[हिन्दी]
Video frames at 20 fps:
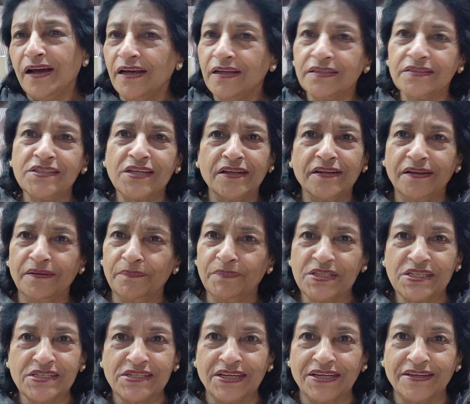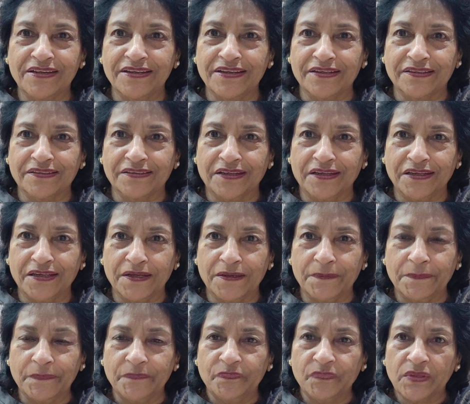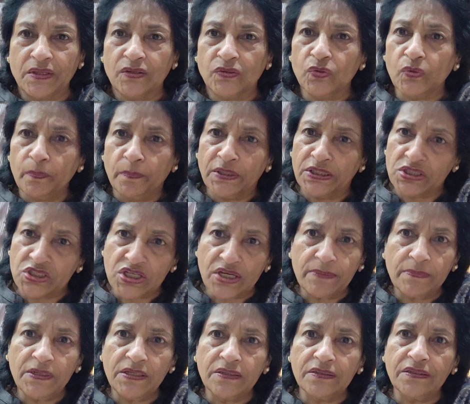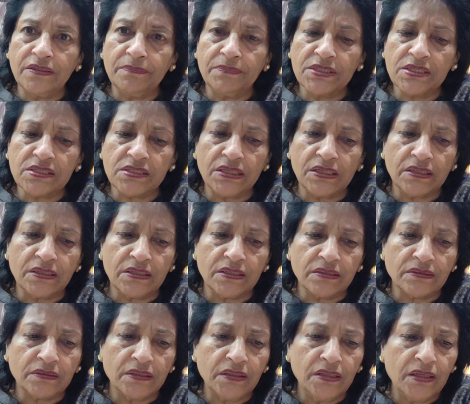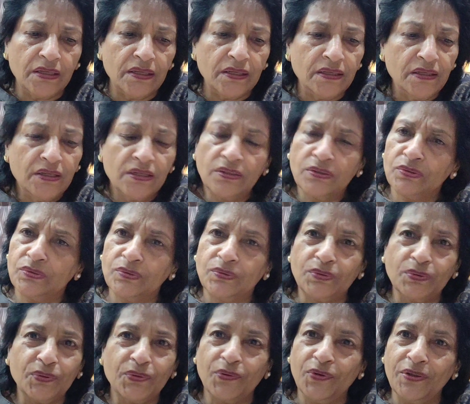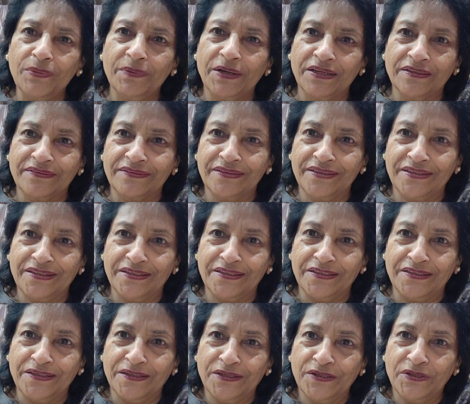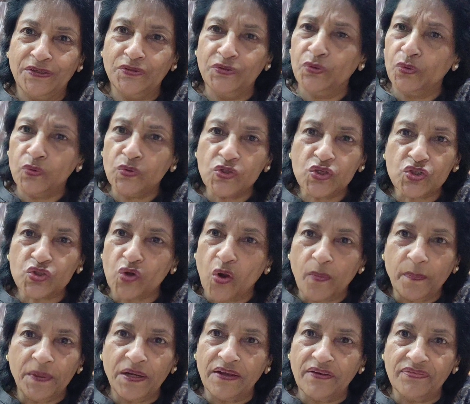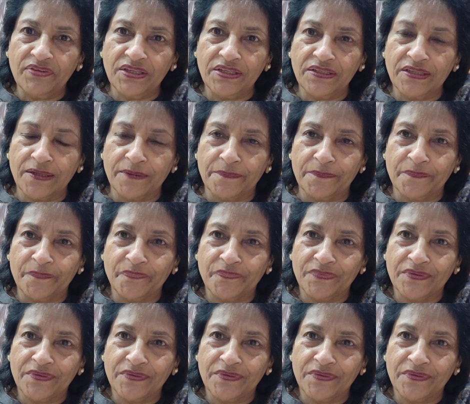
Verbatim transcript: हर जना मिस्टेक करता है तो बच्चे भी यदि मिस्टेक करते हैं तो कोई बात नहीं डोंट स्टॉप लविंग देम